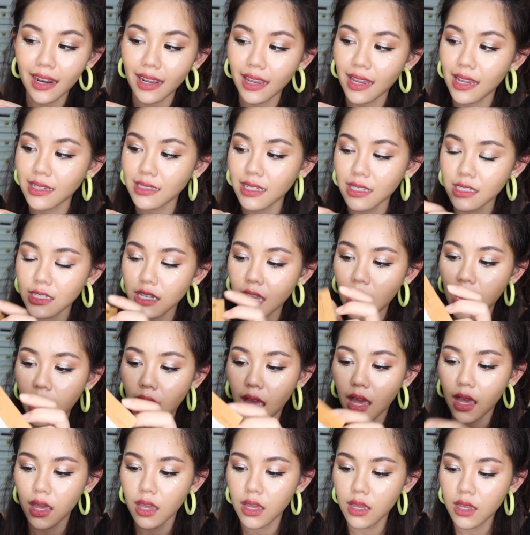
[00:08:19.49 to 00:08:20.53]
นะคะ ทัชชา
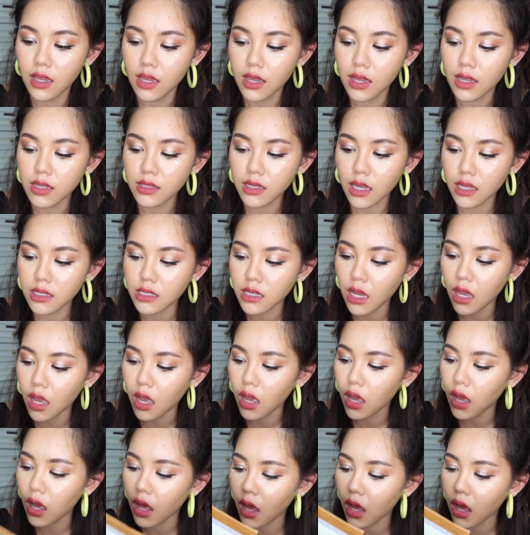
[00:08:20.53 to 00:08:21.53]
ทัชชา